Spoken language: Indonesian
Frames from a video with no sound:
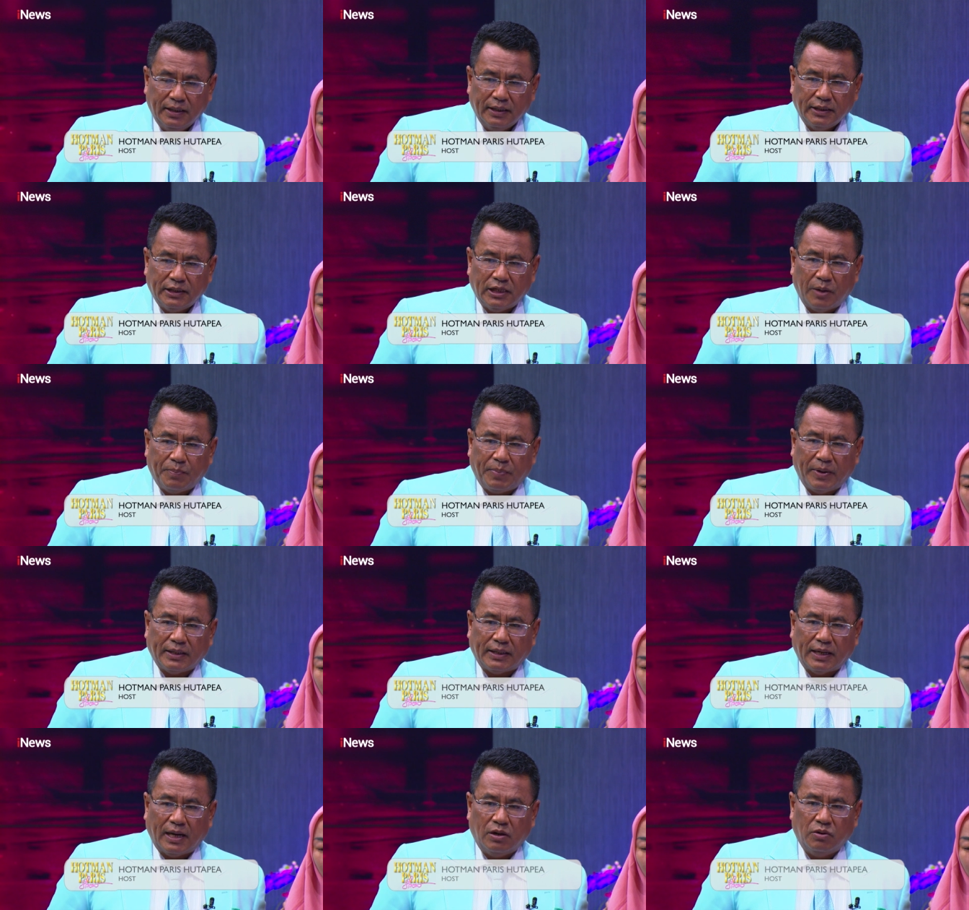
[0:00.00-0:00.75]

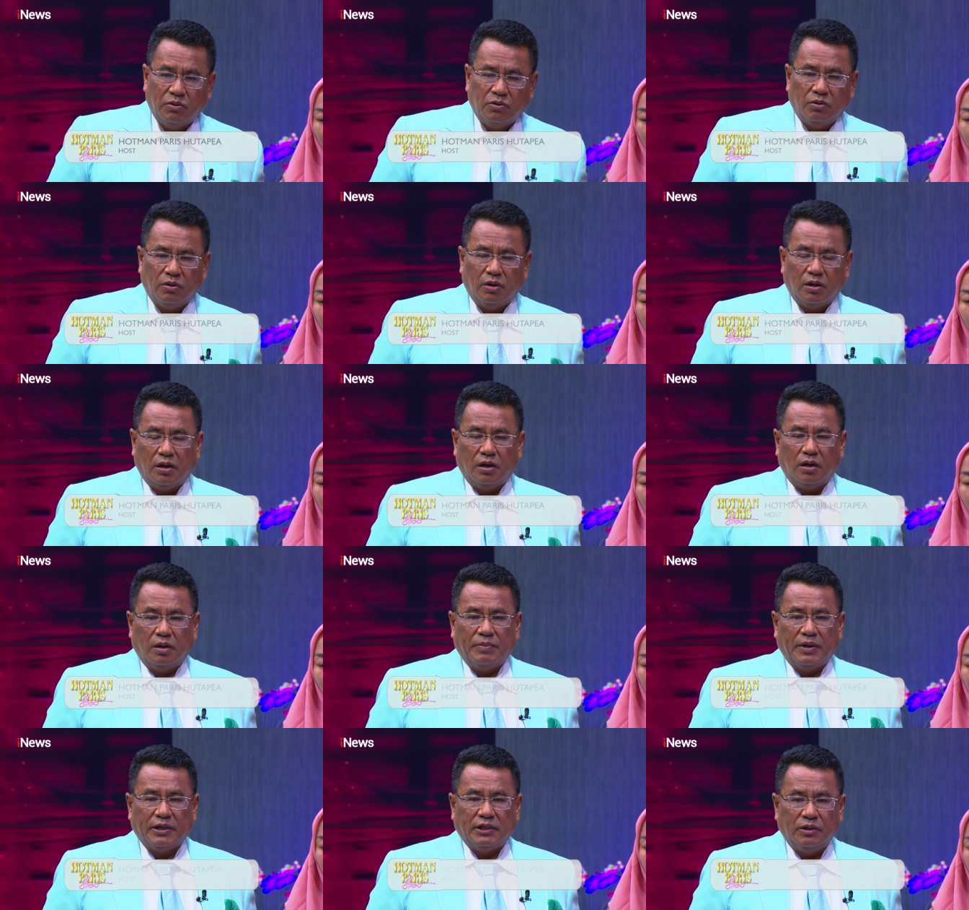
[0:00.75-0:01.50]
Siapa tahu
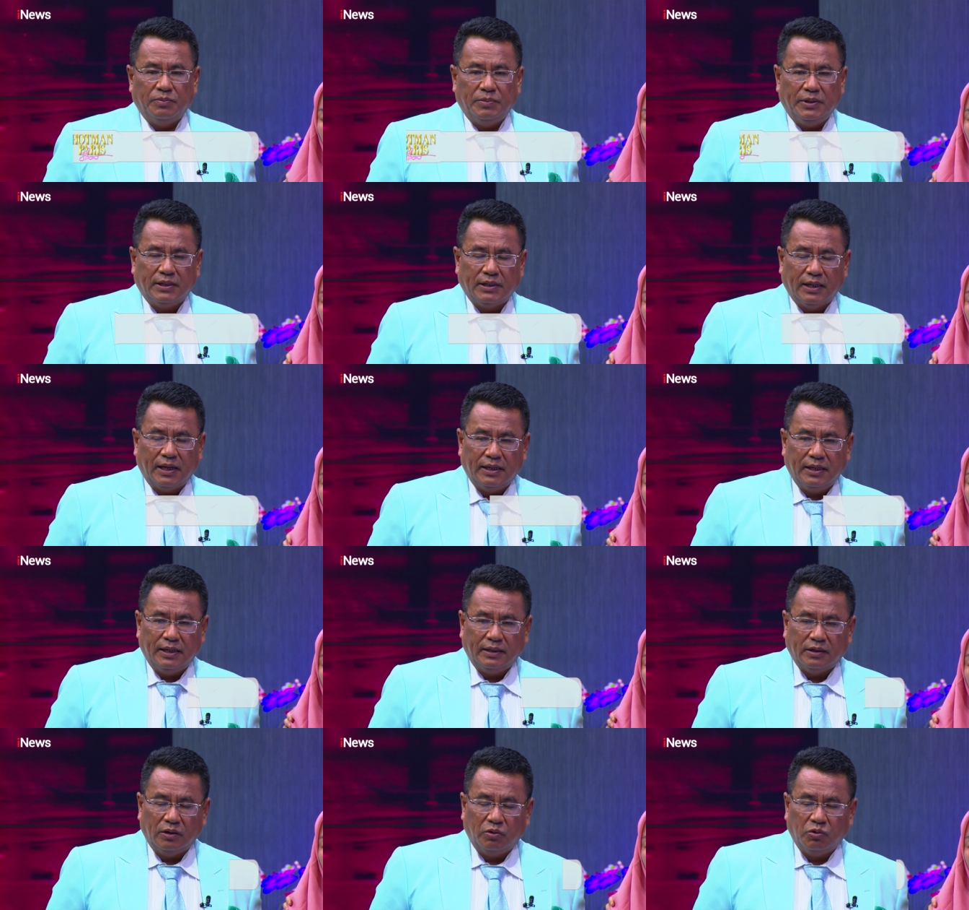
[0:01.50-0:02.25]
uh, masih bisa
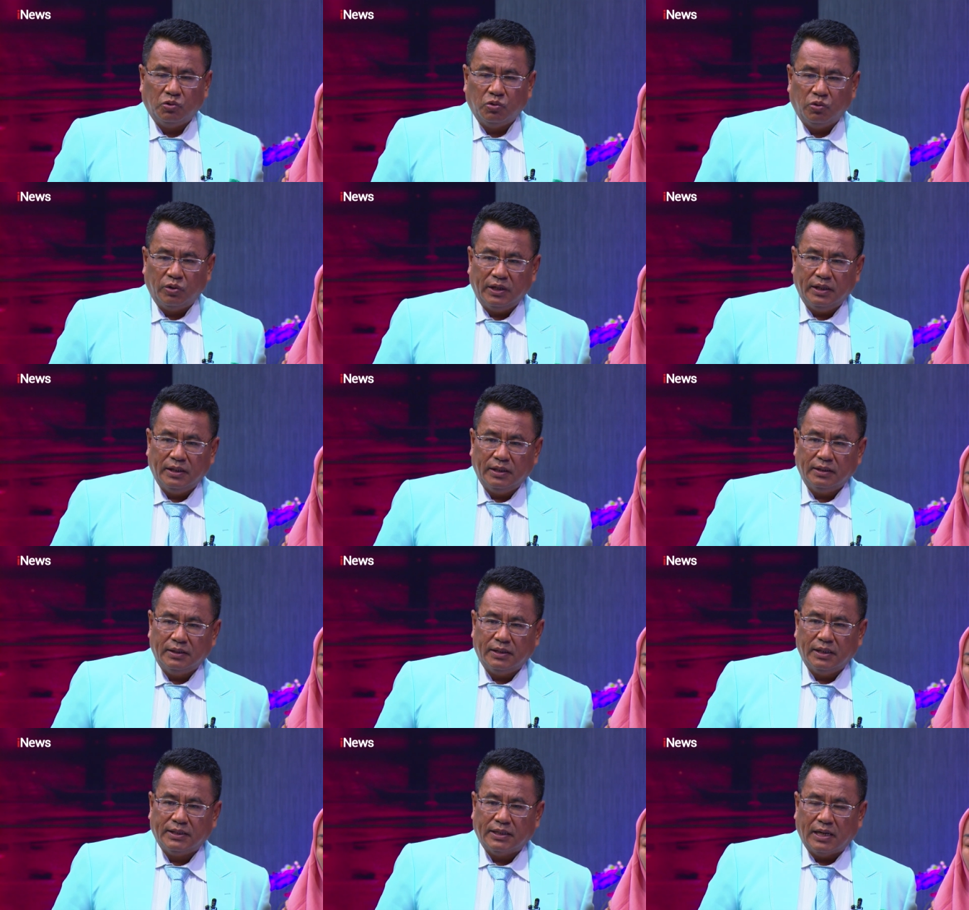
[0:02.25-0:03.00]

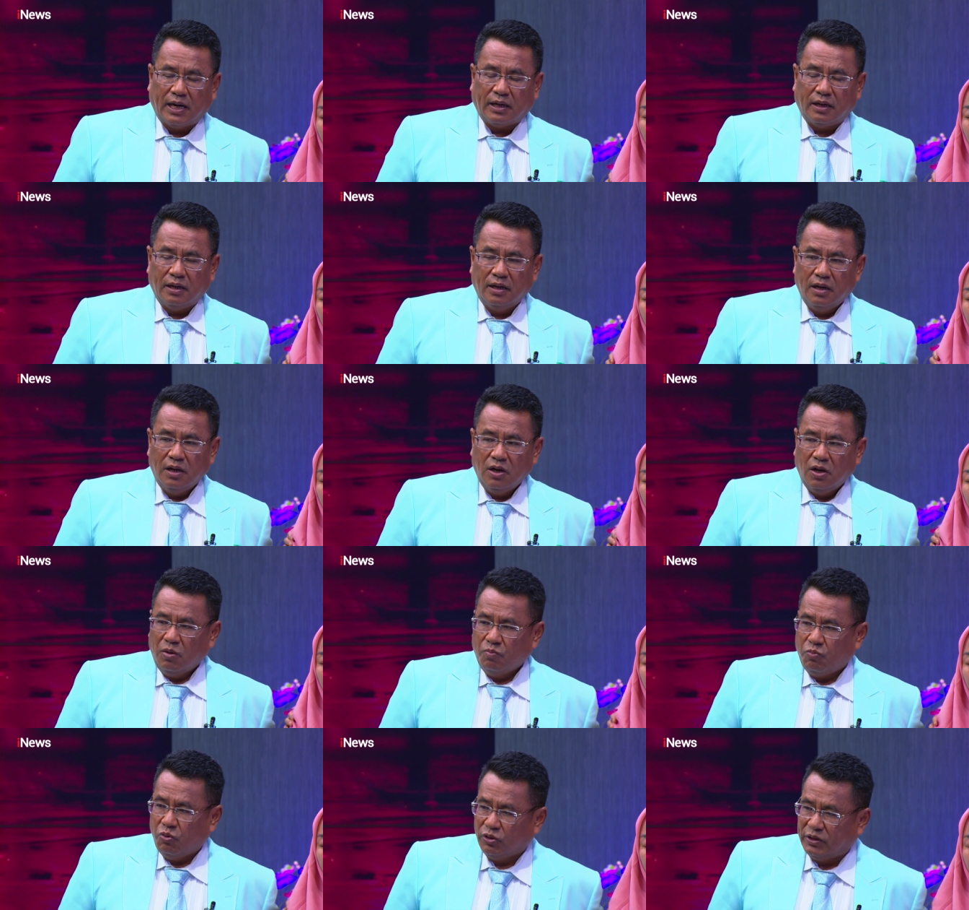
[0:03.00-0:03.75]
ditelusuri jejak
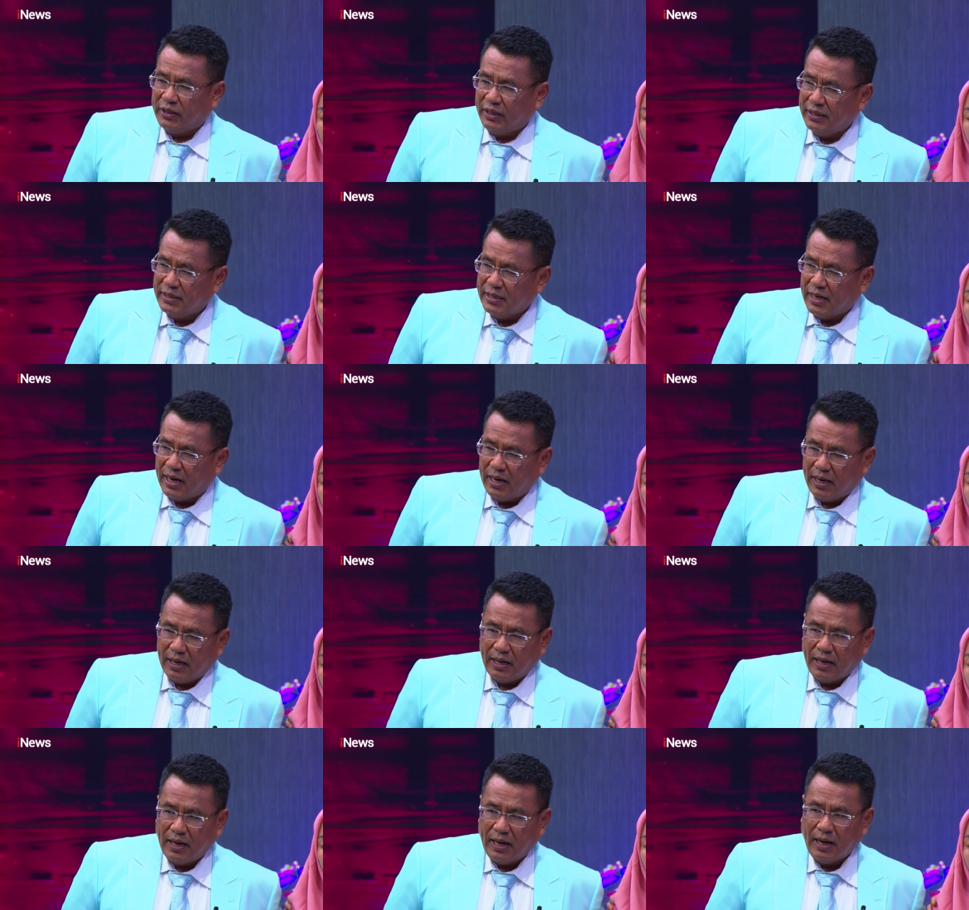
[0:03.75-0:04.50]
putrinya
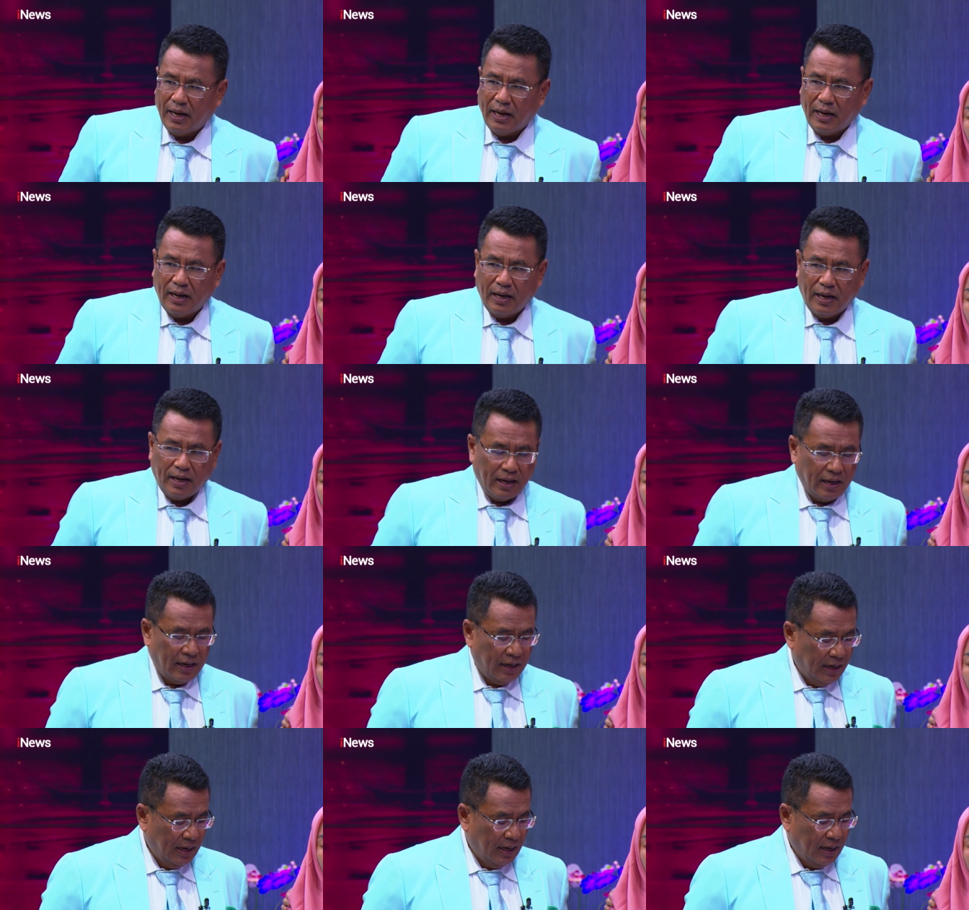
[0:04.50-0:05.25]

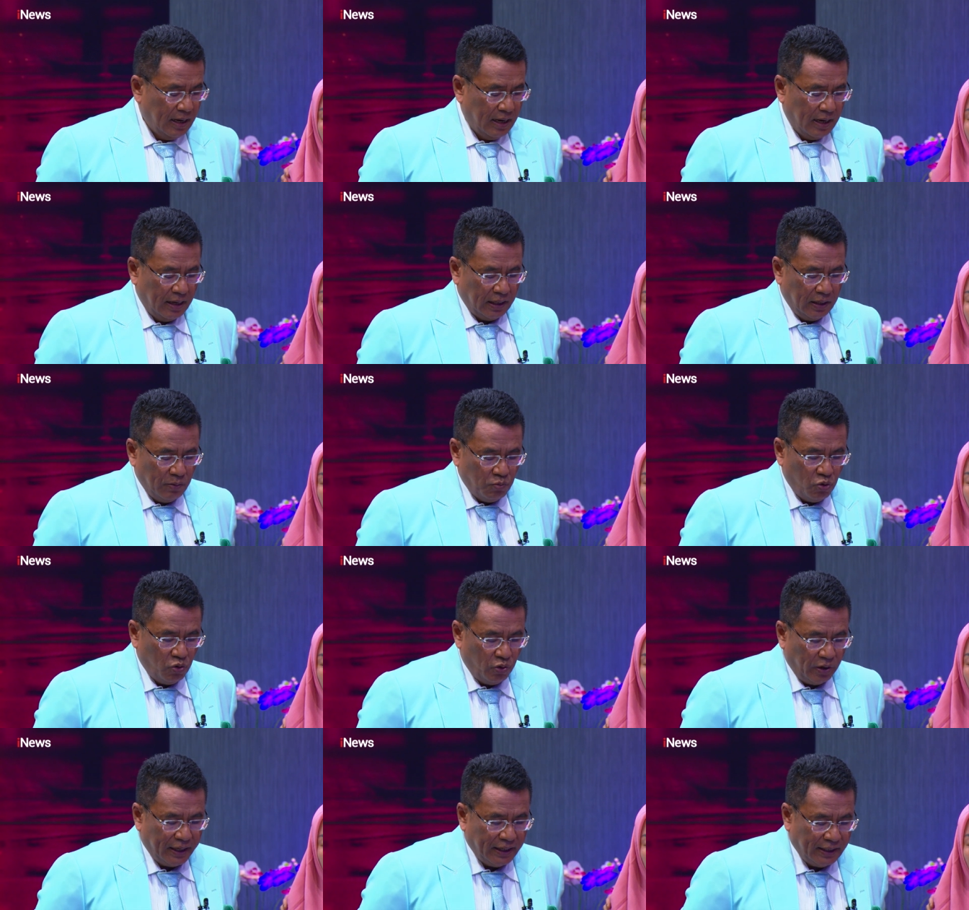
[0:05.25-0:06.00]

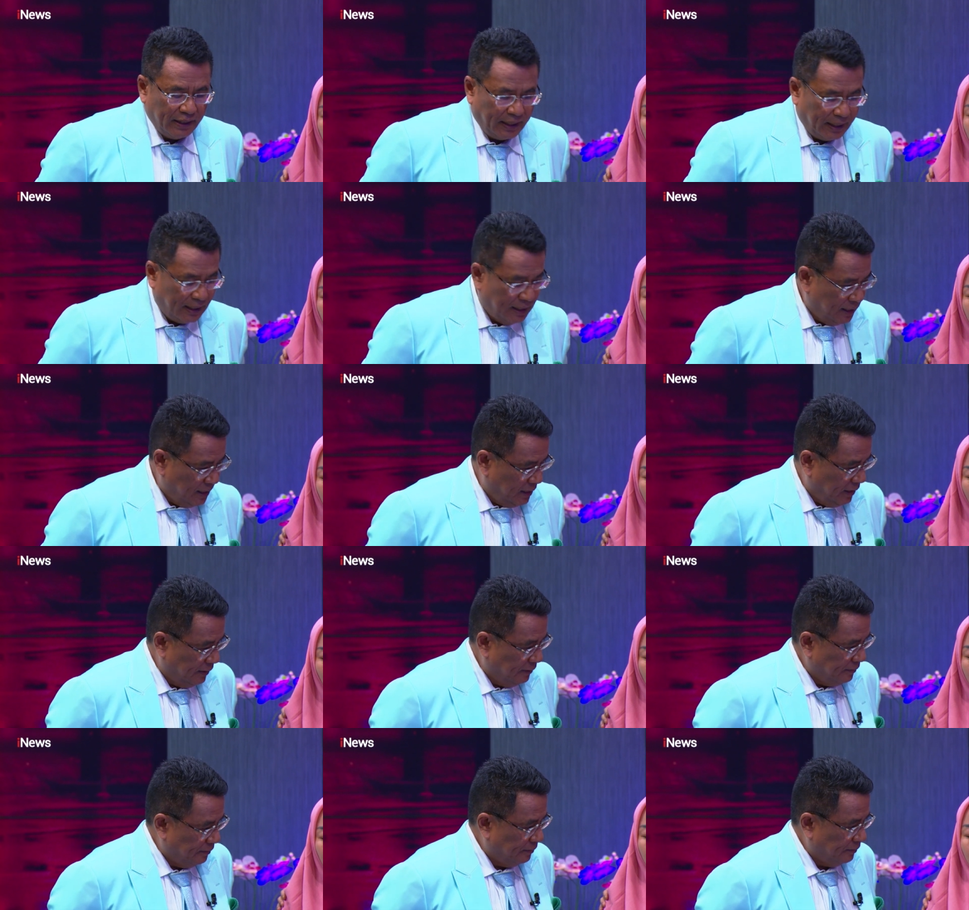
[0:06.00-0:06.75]
Ibu Indri ini.
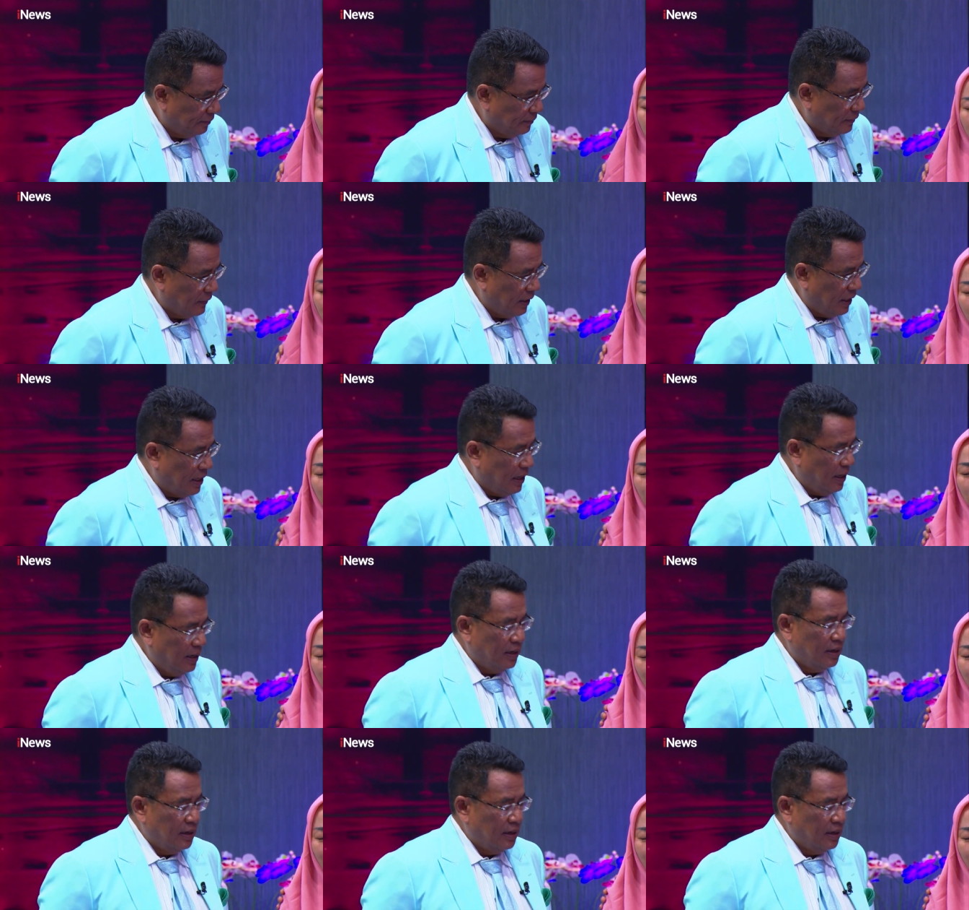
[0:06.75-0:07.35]
Ya,